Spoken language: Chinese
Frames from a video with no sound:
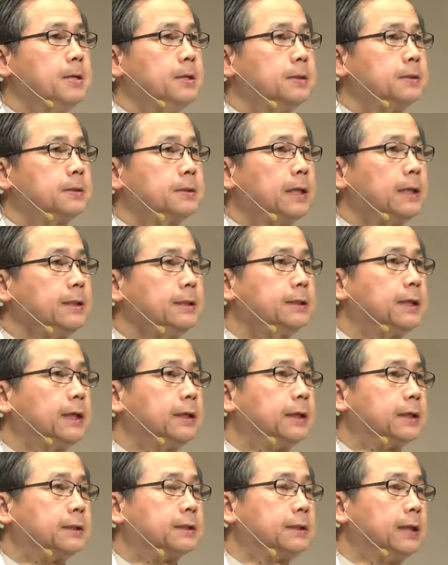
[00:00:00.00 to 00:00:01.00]
真正的
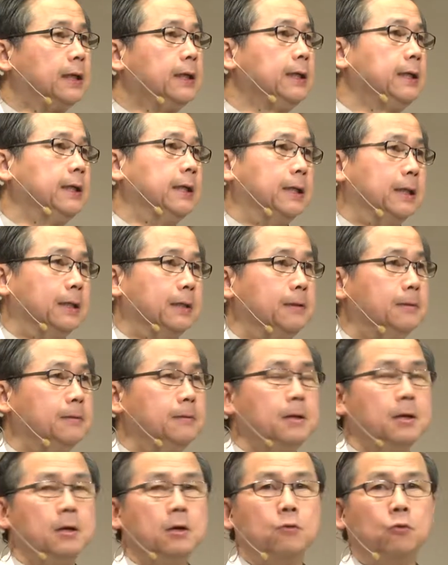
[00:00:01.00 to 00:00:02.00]
真理，
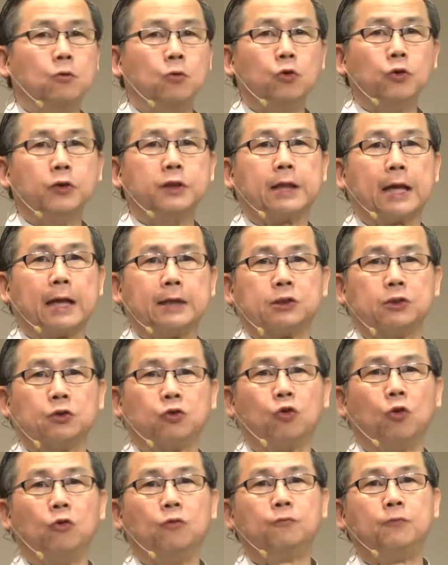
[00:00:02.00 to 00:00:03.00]
无论它是
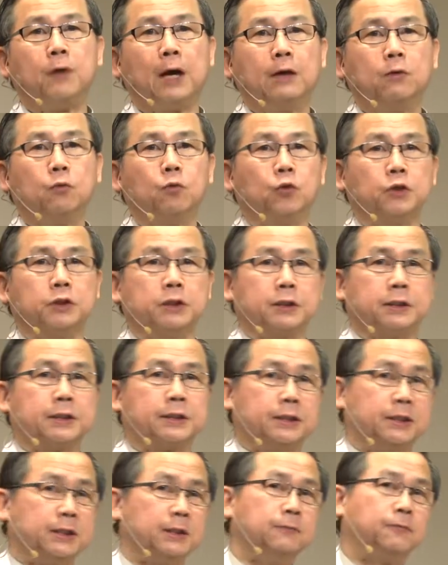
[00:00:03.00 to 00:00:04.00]
东方或者
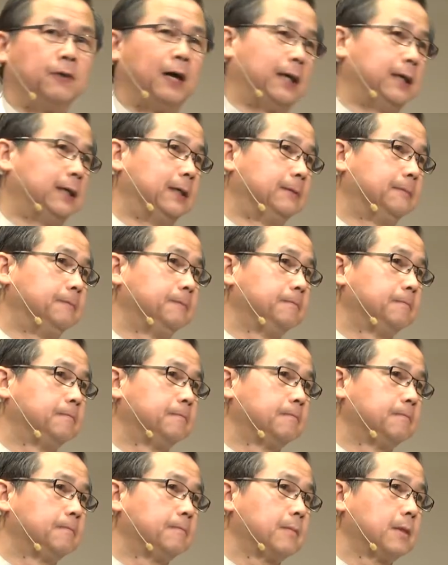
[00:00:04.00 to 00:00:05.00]
西方，
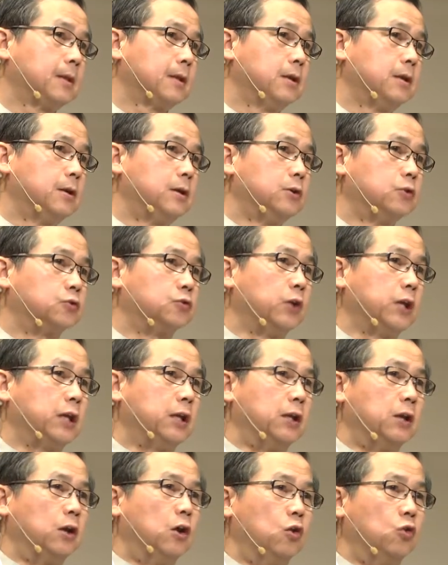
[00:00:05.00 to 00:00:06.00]
所以
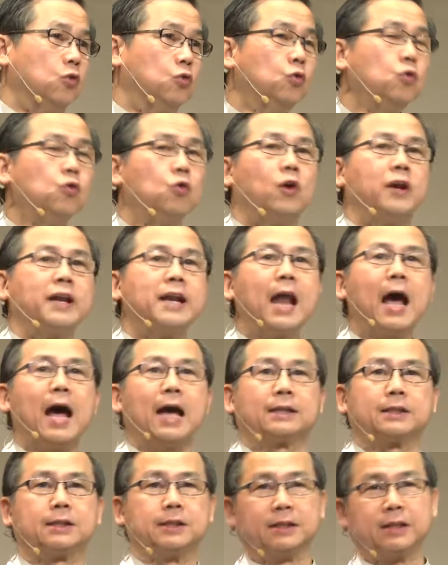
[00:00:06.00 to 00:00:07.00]
如果那
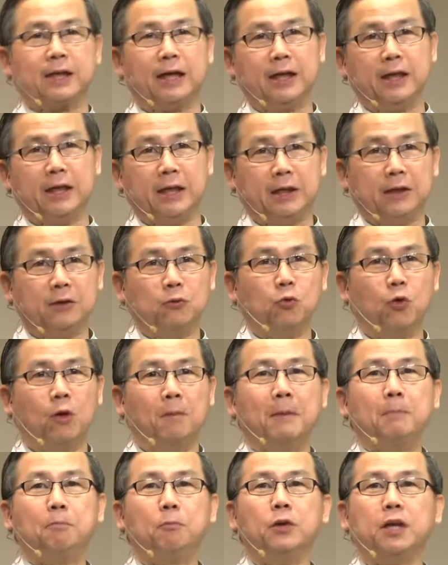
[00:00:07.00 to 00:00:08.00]
是真理，我们
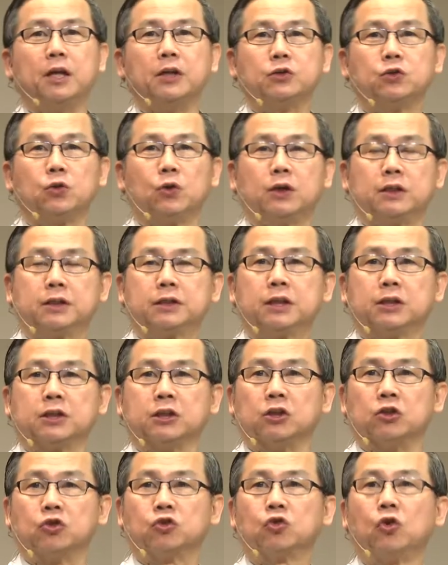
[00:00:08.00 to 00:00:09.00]
不能说这是
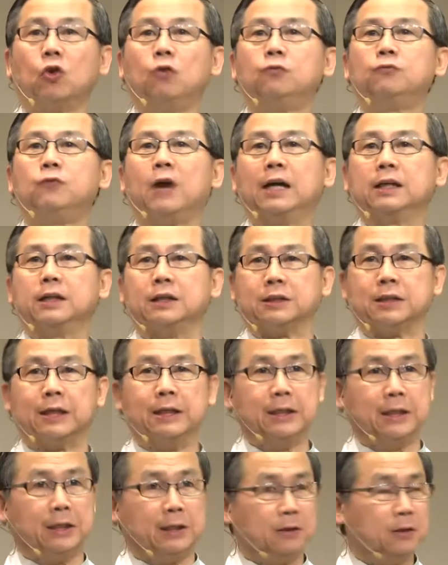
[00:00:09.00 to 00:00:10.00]
东方的真
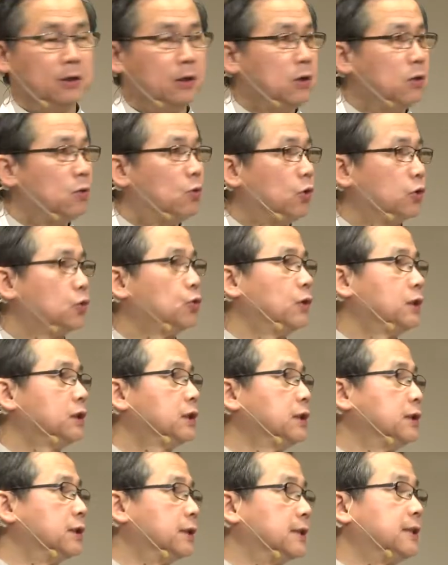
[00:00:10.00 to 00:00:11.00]
理，或说这
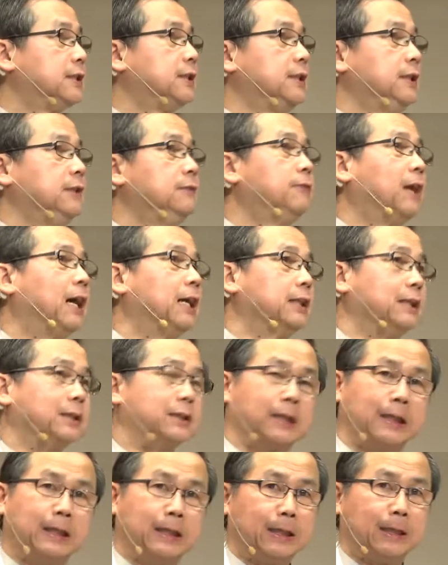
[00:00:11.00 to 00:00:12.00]
是西方的
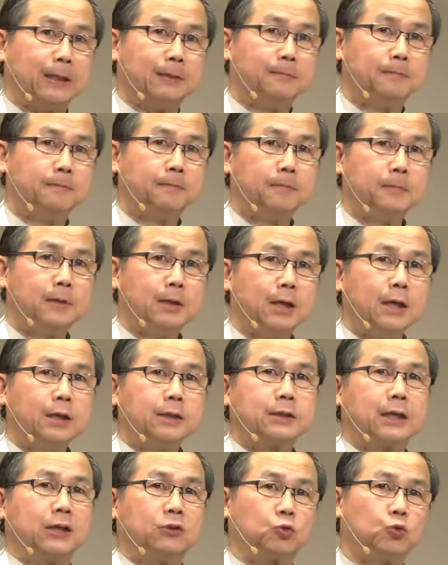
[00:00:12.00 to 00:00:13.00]
真理。
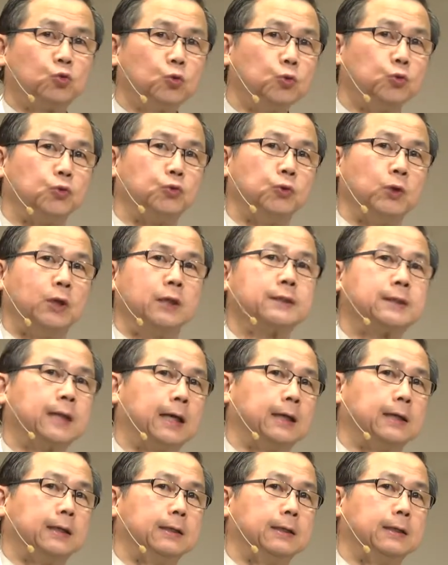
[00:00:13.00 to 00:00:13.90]
在数学上，